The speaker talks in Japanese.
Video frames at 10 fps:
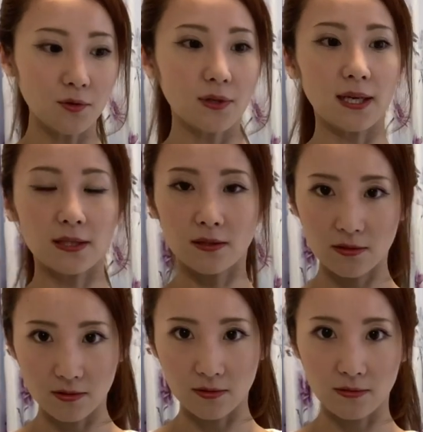オーダーす
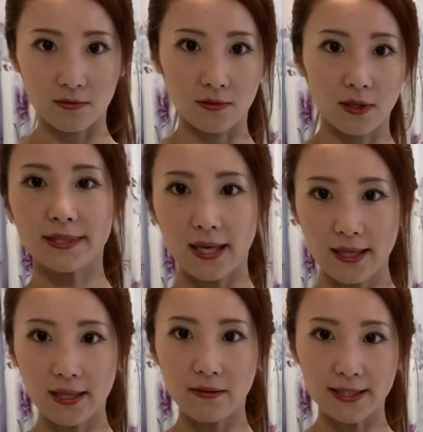るという
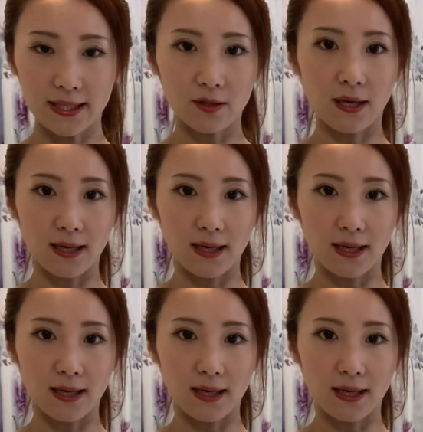カーテンはちゃんと